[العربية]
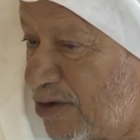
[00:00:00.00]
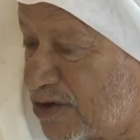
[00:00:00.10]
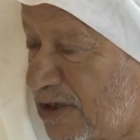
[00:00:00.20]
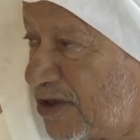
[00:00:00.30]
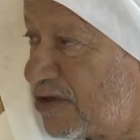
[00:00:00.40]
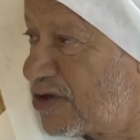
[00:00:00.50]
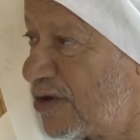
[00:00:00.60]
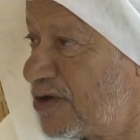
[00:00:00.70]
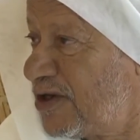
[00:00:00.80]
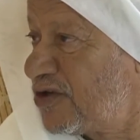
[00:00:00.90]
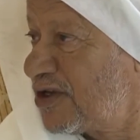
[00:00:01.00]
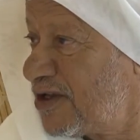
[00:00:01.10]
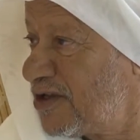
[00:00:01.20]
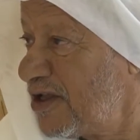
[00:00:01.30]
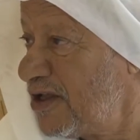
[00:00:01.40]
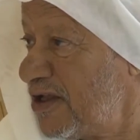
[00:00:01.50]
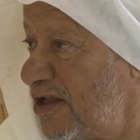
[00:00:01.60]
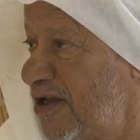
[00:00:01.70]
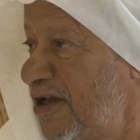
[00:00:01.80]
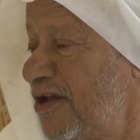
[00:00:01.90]
أن يتغمدهما بواسع
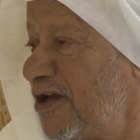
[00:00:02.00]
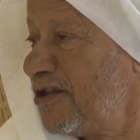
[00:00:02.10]
رحمته